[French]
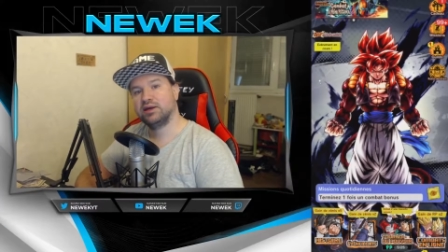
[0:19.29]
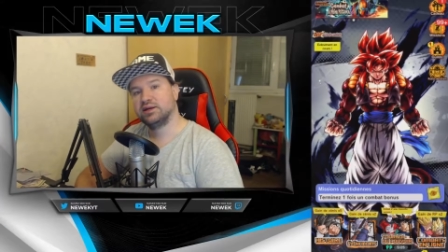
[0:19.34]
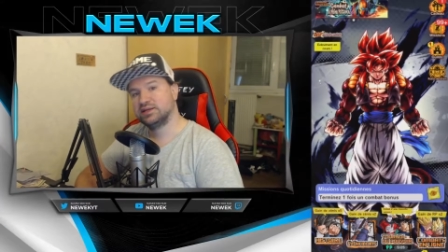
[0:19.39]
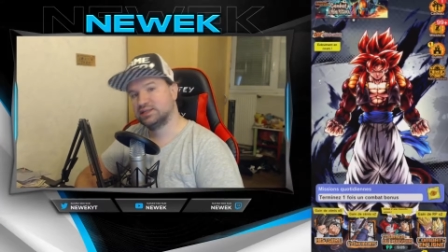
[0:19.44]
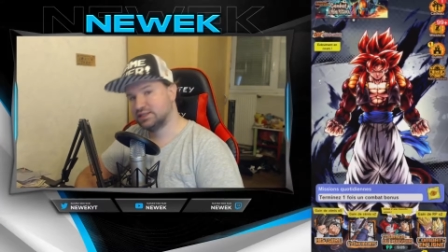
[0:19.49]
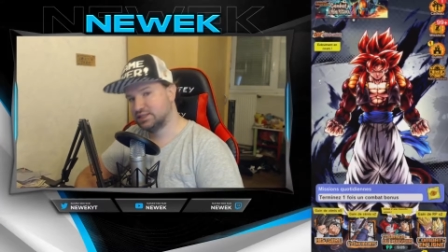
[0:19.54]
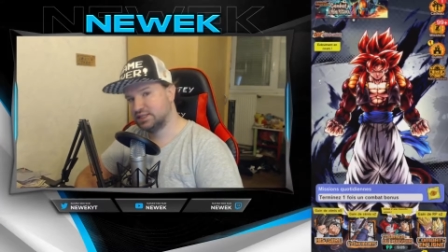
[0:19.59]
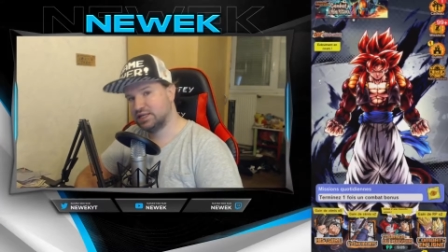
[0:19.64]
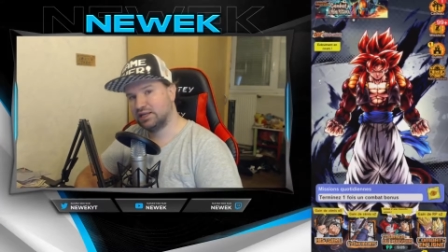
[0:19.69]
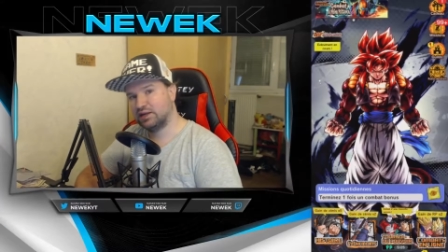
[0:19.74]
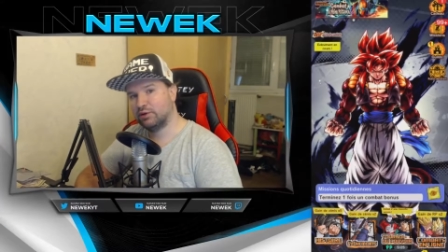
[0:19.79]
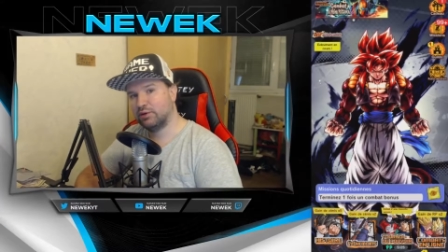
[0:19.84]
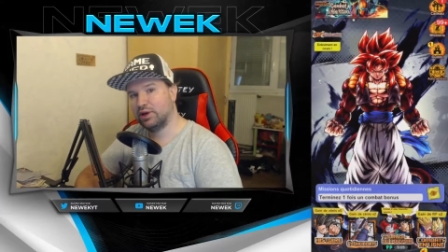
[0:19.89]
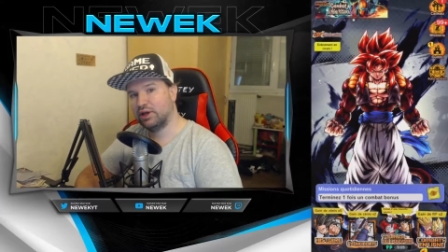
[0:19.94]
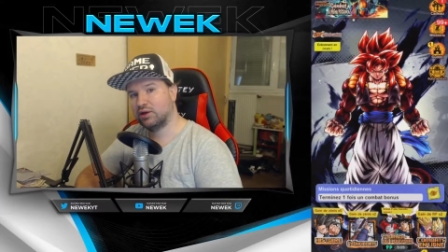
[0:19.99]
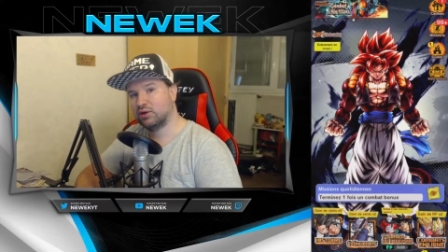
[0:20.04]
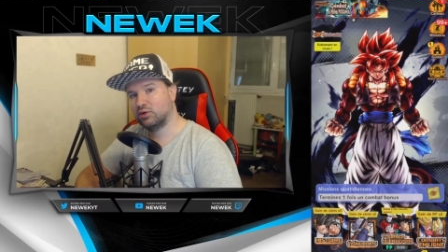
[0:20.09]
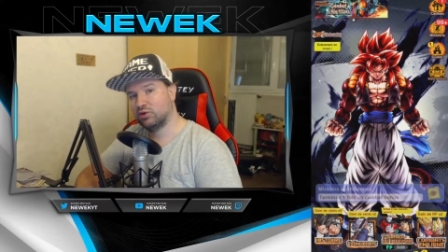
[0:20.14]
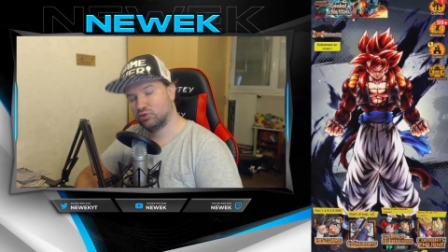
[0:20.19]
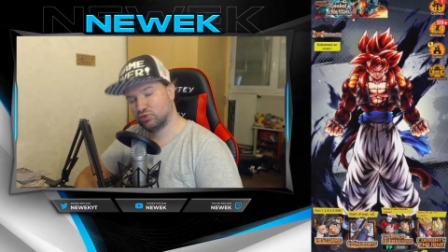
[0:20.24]
C'est
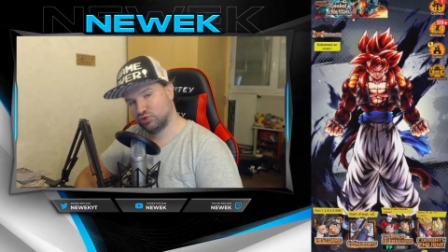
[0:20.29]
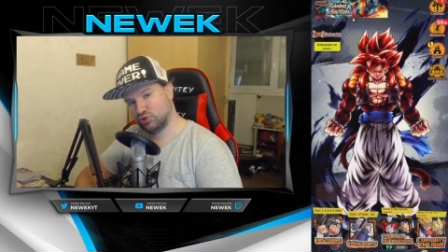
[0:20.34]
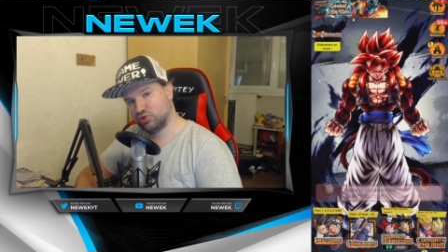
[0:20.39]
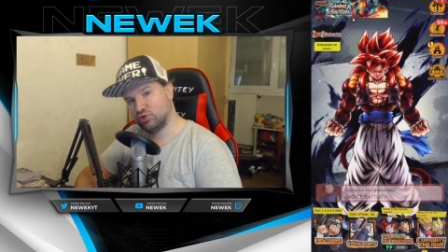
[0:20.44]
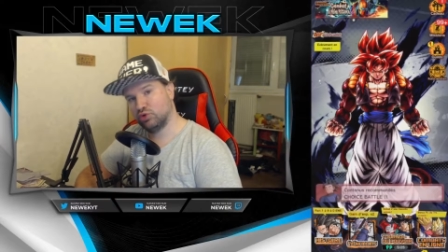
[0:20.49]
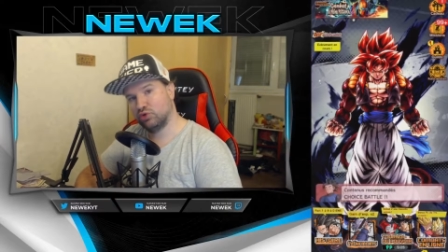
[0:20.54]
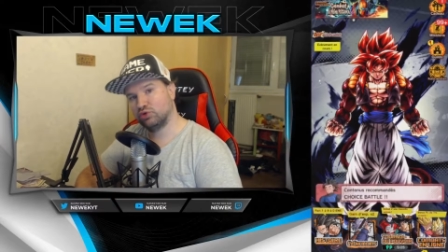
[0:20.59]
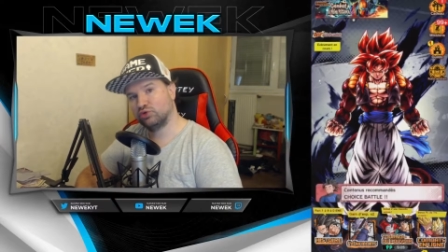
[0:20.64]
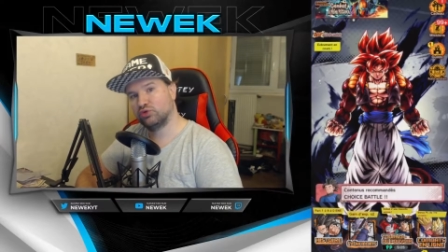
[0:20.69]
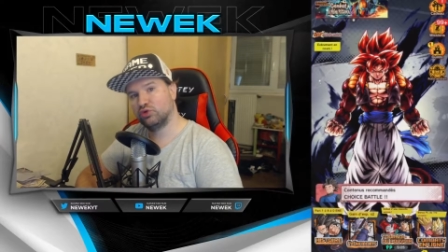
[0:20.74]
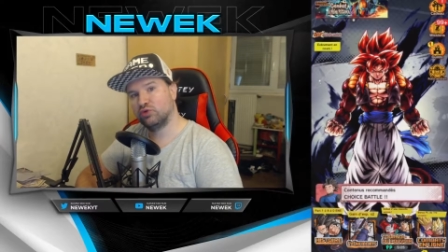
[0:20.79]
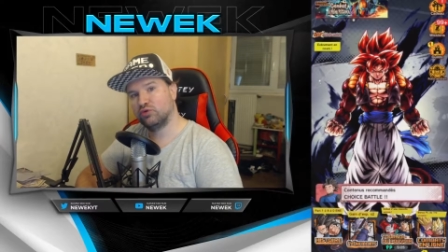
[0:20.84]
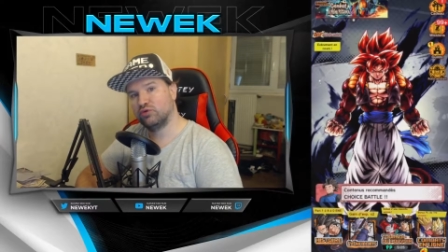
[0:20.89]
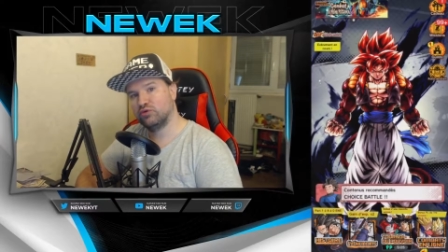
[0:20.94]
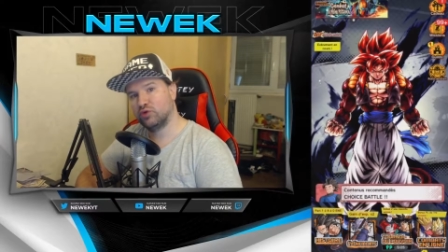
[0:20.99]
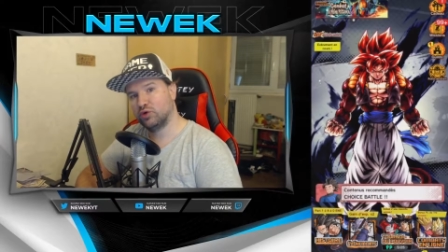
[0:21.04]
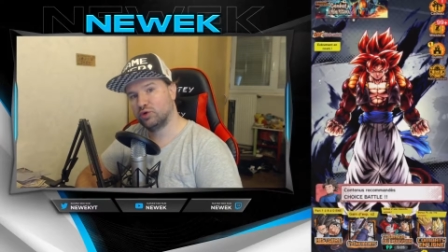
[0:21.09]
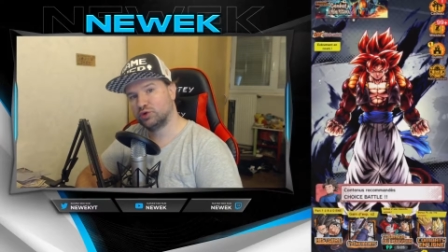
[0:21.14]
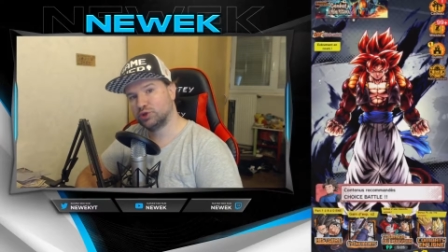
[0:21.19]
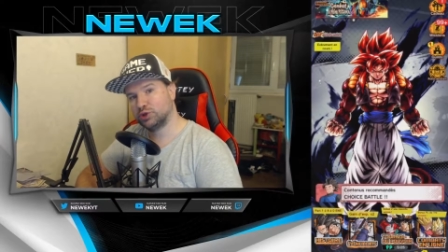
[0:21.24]
Newek, on se retrouve
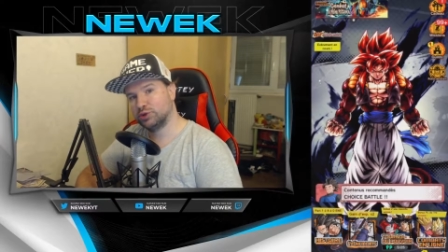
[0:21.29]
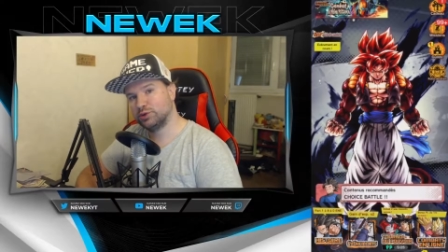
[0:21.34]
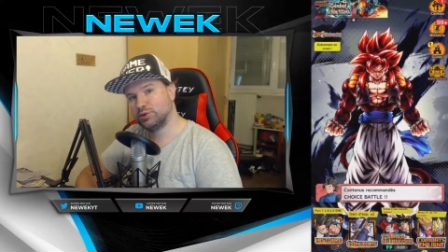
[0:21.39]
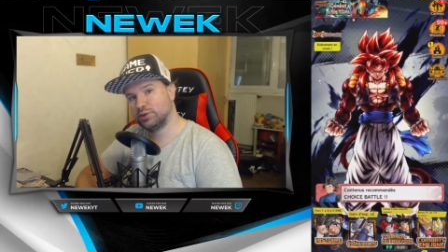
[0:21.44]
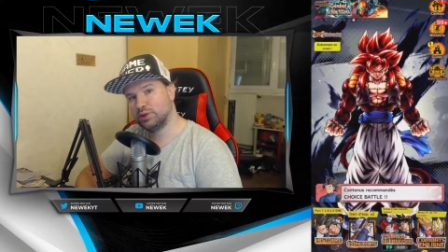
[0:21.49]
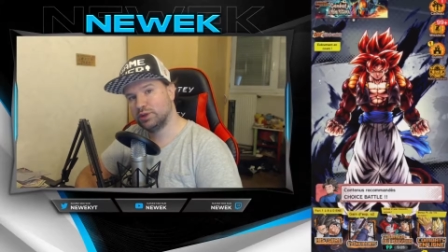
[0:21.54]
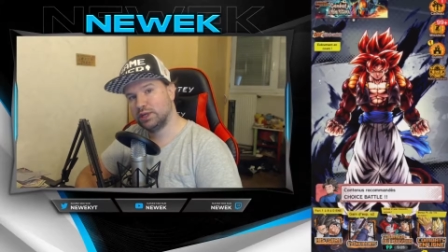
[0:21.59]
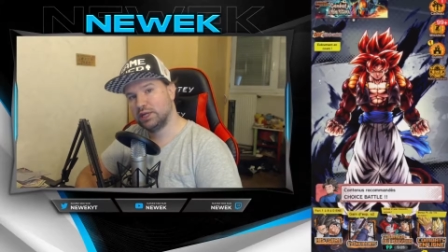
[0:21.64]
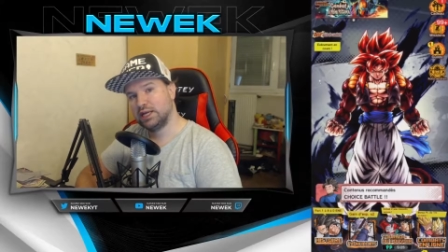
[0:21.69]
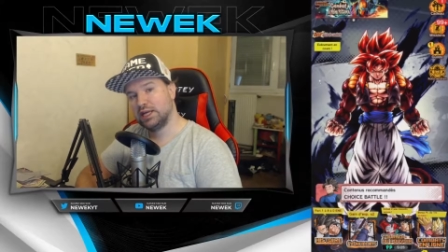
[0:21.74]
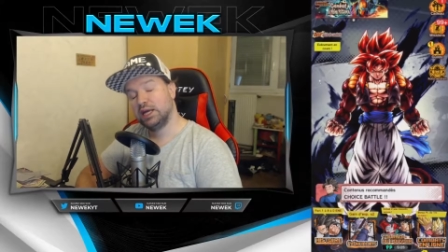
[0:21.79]
aujourd'hui